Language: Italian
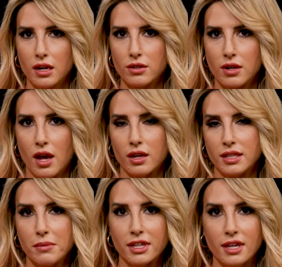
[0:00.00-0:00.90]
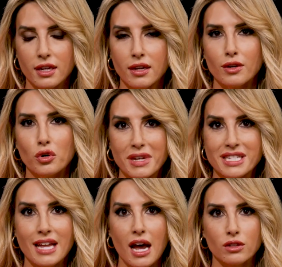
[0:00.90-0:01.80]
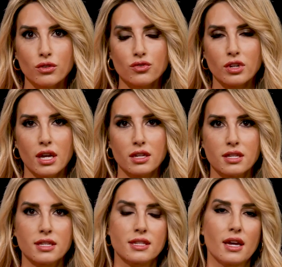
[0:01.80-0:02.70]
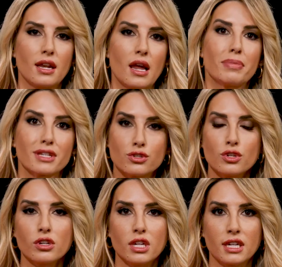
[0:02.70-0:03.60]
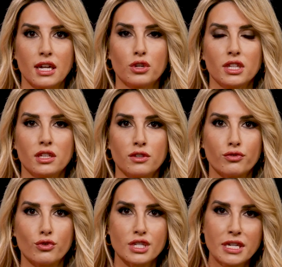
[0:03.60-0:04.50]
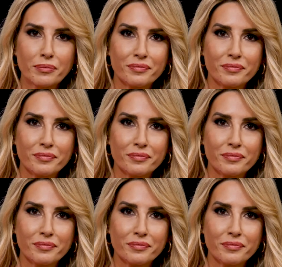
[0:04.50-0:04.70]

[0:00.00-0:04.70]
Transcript: allora chiediamo a Chier com'è stato giocare senza la passione e il calore dei tifosi.